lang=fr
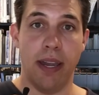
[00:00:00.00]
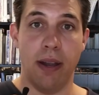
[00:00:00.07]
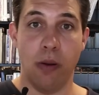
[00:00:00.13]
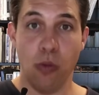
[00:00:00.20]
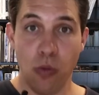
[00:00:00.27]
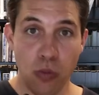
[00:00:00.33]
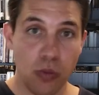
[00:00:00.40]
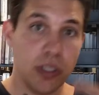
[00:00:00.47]

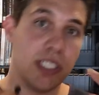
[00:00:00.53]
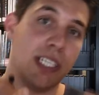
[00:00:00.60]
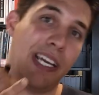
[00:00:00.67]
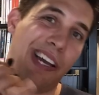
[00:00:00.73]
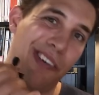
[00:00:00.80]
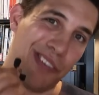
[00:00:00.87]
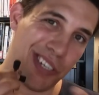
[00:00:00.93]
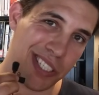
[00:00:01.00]
où j'ai
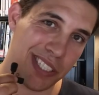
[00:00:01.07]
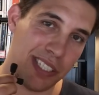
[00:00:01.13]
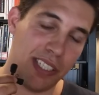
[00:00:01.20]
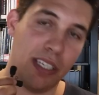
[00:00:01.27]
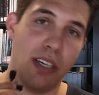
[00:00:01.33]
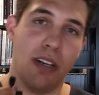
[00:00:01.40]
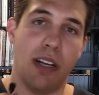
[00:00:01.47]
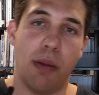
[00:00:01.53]

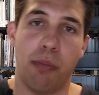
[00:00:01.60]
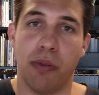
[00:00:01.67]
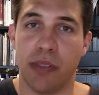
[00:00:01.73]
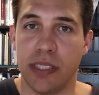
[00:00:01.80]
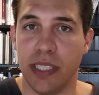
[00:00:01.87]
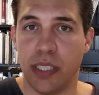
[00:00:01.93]
inversé euh, la pensée,